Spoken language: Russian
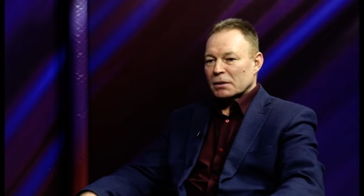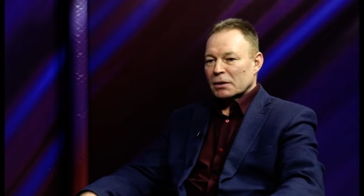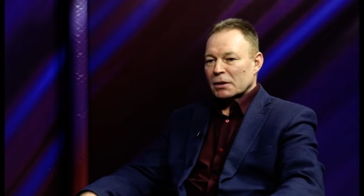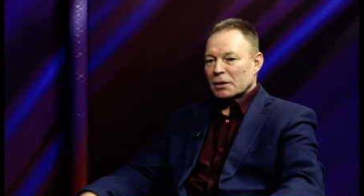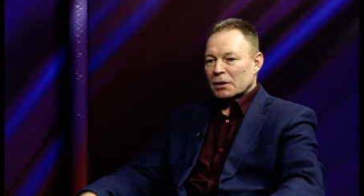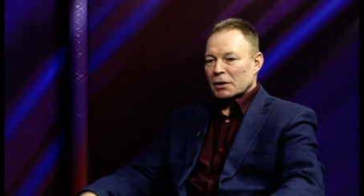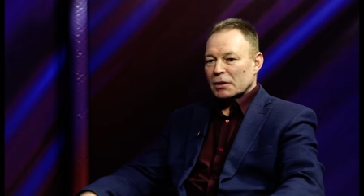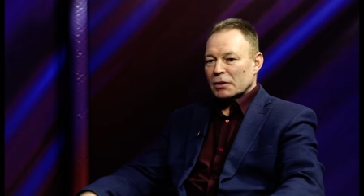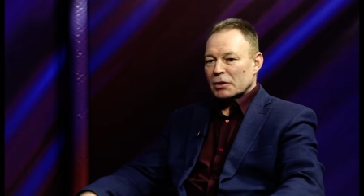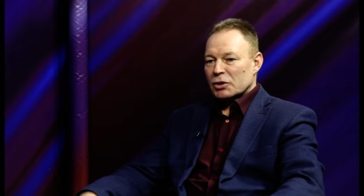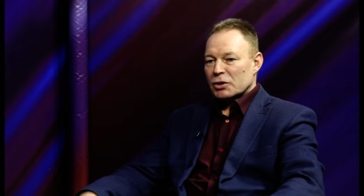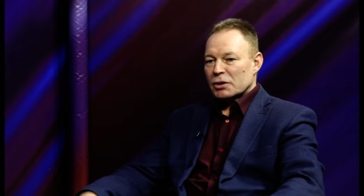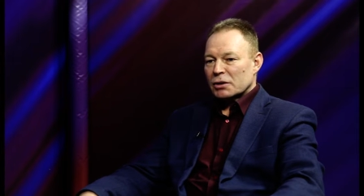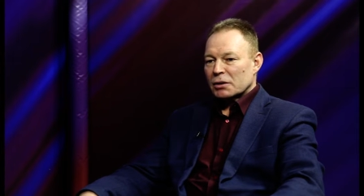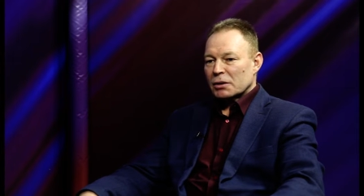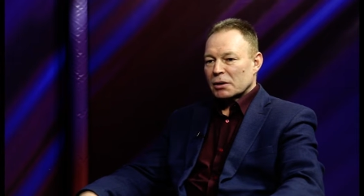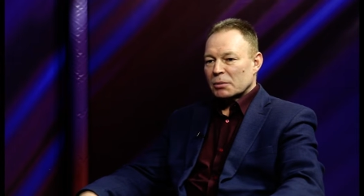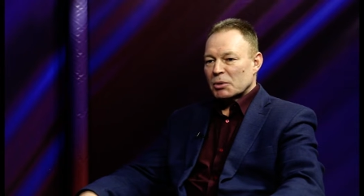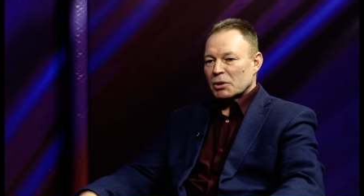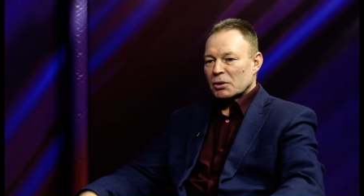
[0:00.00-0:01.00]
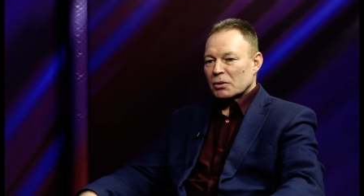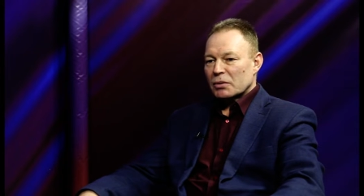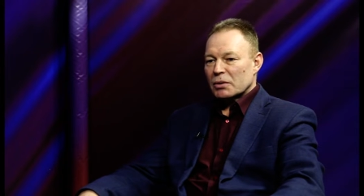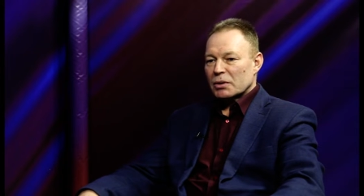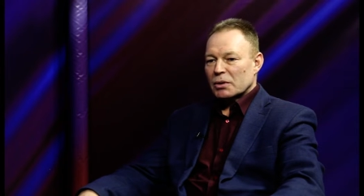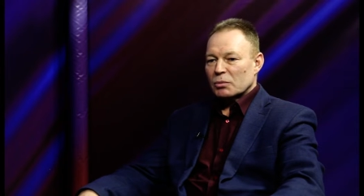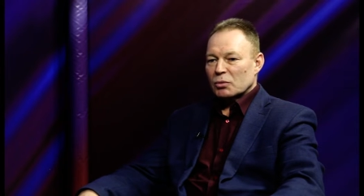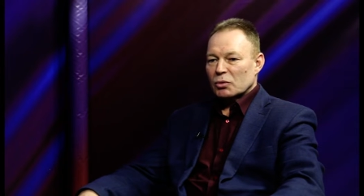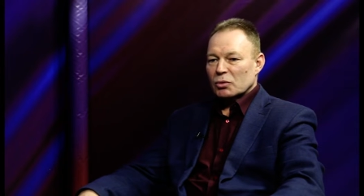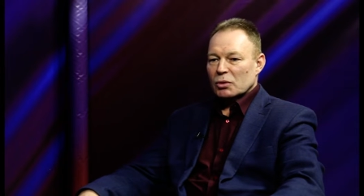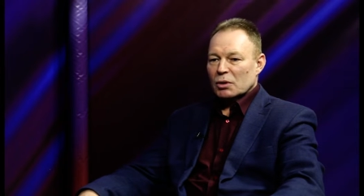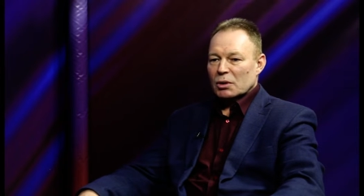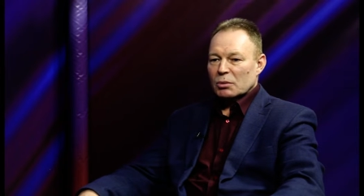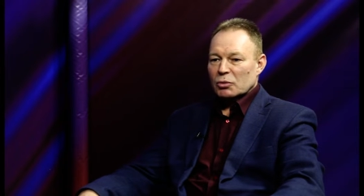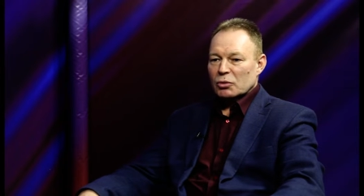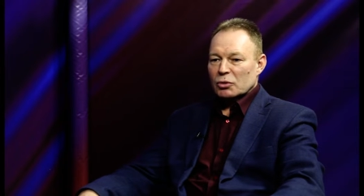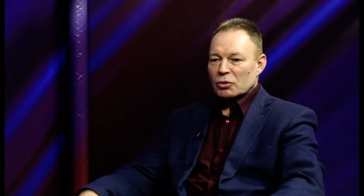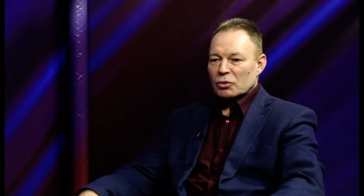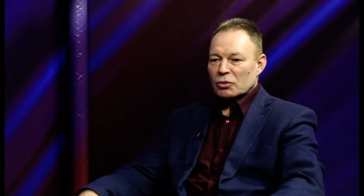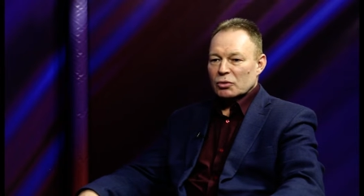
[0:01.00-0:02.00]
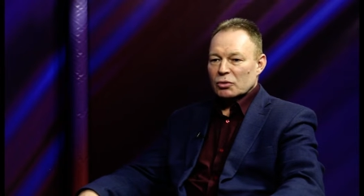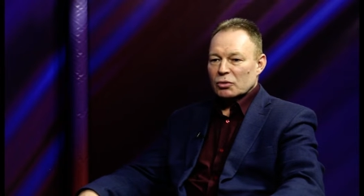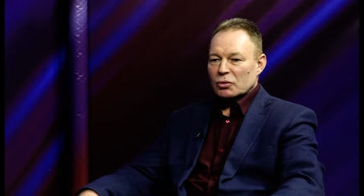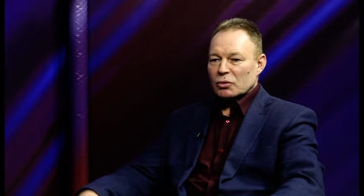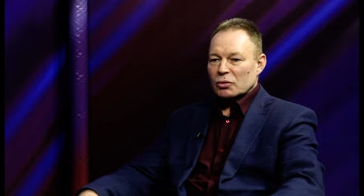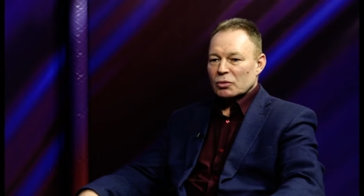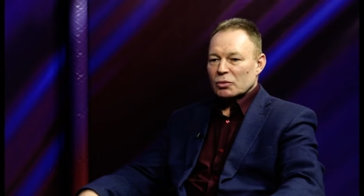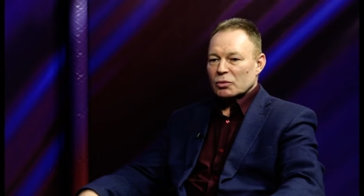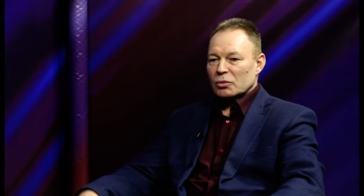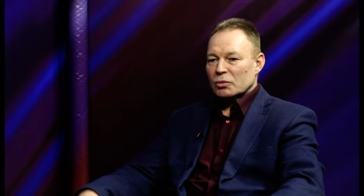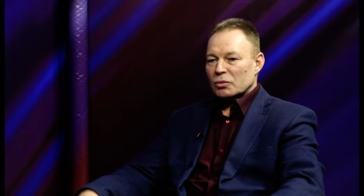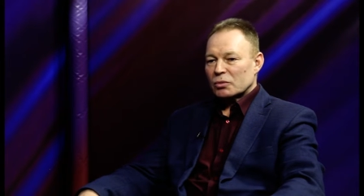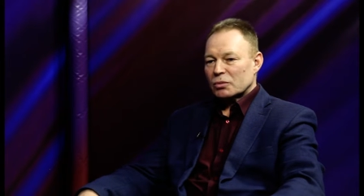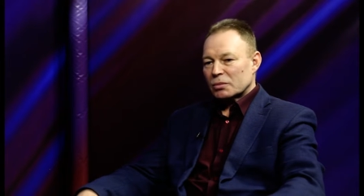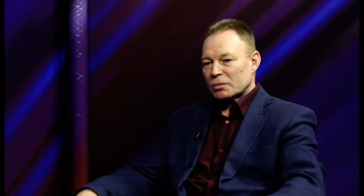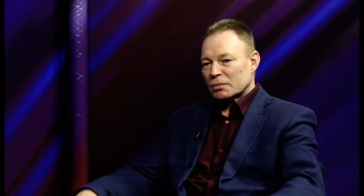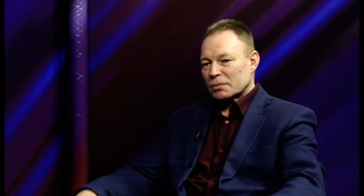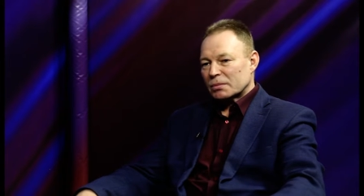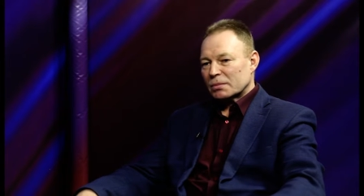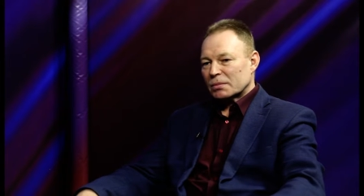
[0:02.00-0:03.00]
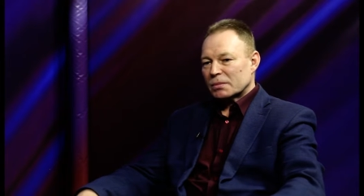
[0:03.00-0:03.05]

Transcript: я, конечно, комментировать не буду работу